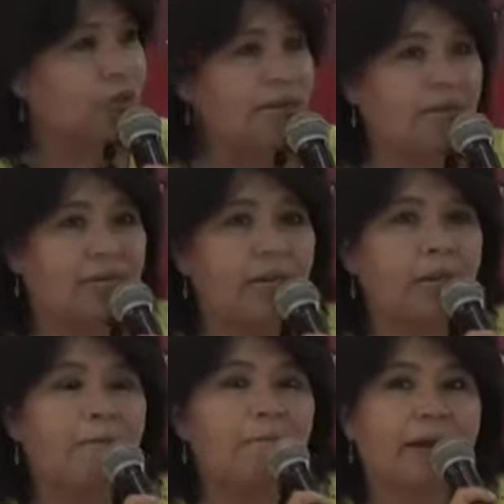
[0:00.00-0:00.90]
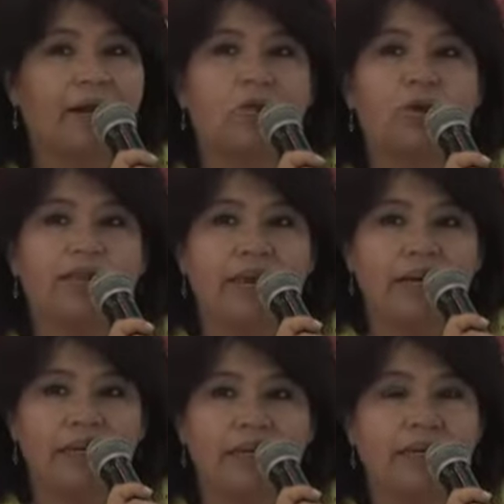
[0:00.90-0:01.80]
de arena para
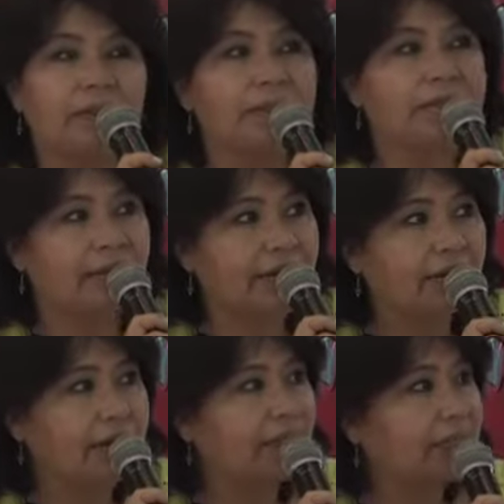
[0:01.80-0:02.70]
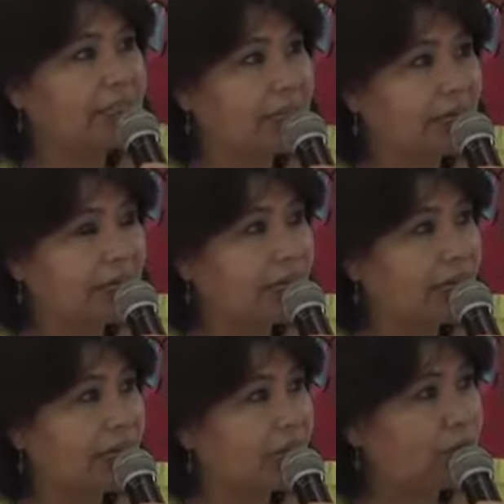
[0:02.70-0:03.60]
cuidar y evitar que se
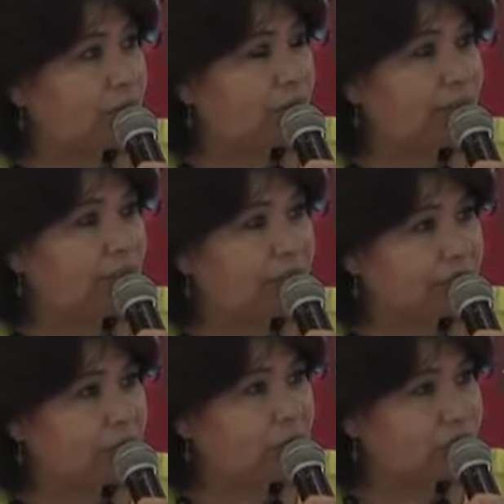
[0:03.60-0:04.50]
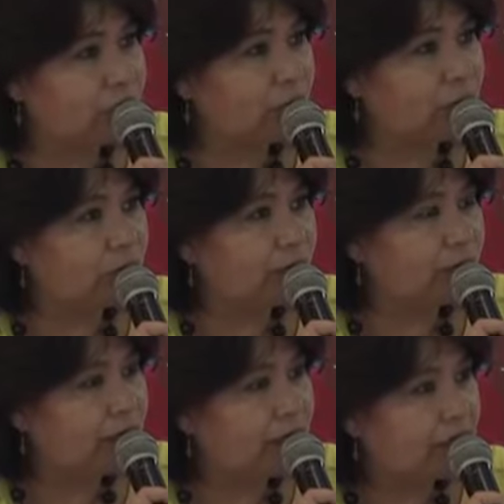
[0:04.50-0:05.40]
genere alguna situación
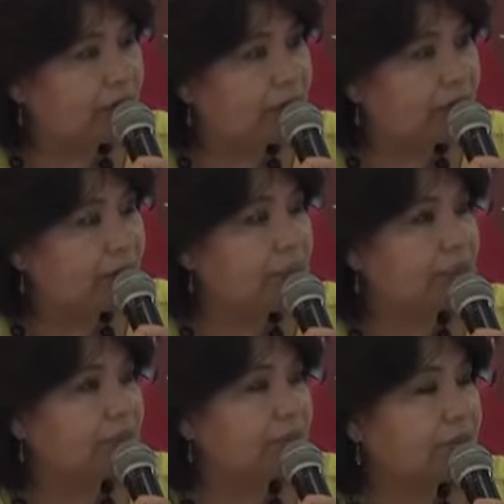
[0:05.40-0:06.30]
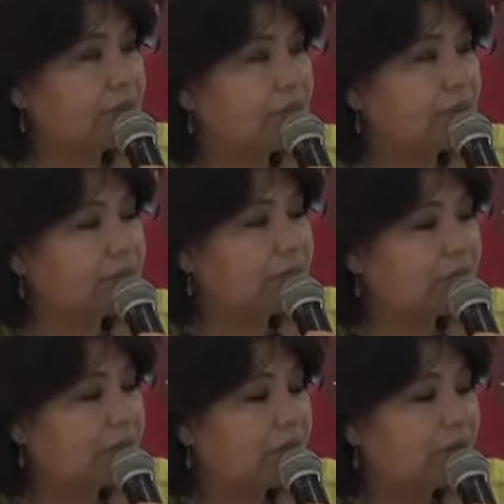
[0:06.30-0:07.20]
de, de este,
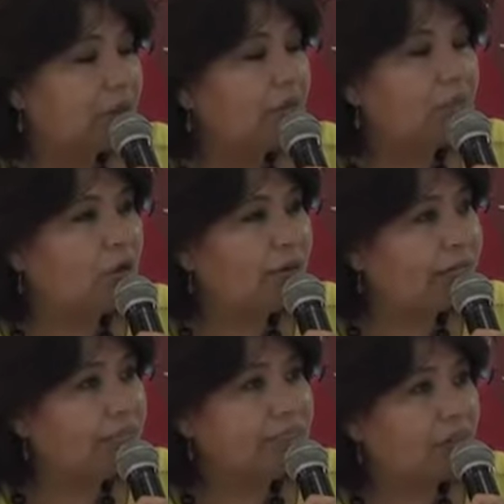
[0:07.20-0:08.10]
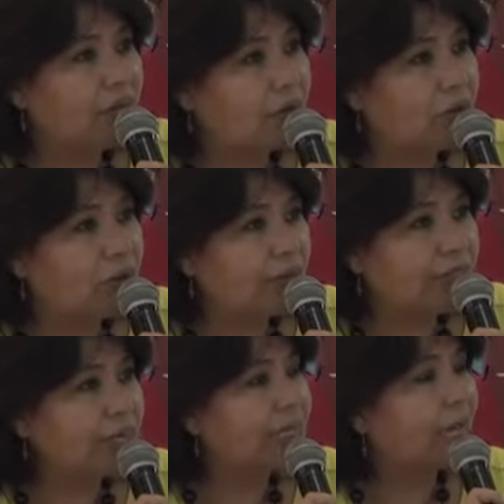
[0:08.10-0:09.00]
violencia o
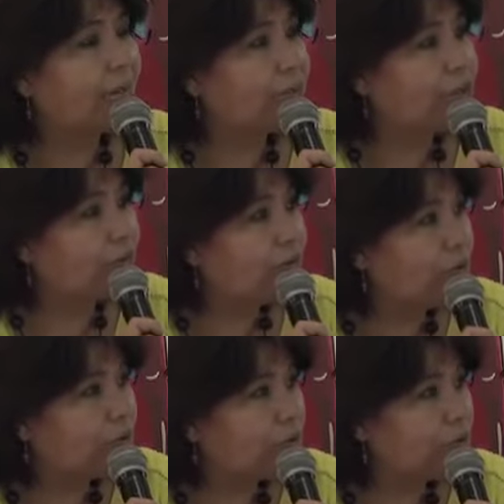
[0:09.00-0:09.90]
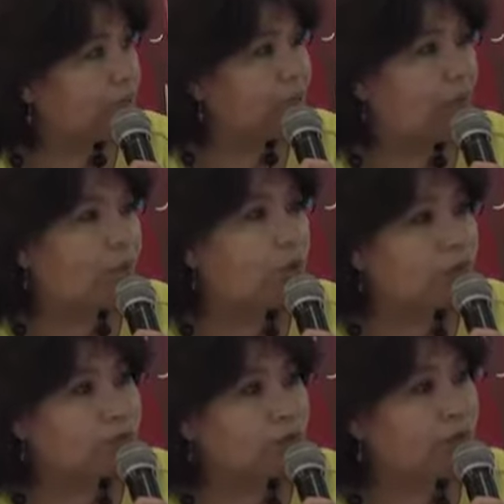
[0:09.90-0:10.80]
altercado o
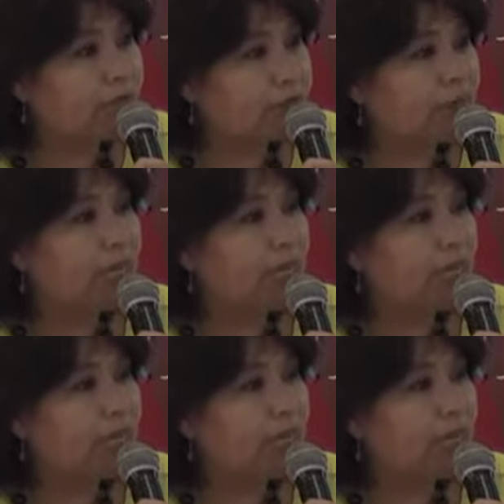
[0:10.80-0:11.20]
abuso, en fin,